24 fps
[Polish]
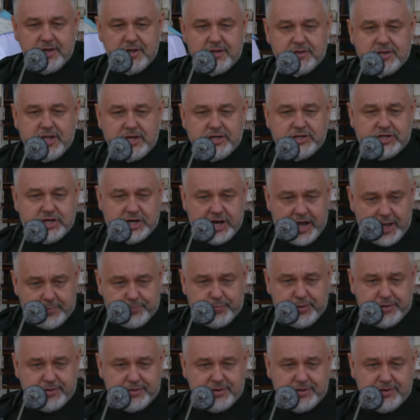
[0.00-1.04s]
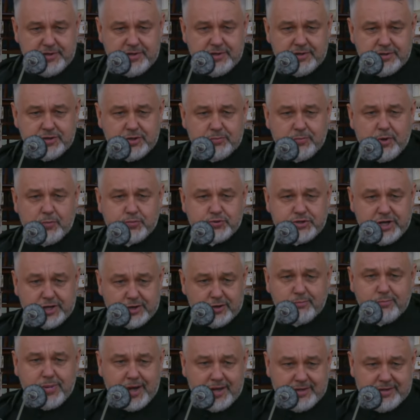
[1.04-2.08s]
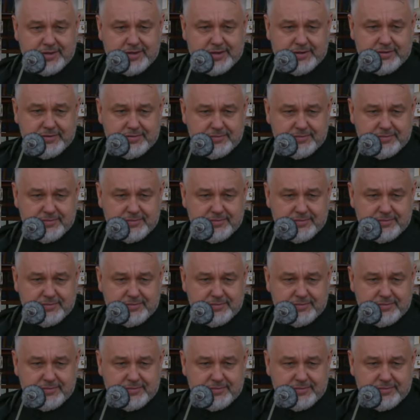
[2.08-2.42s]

ten ślepy, to mu przerąbane,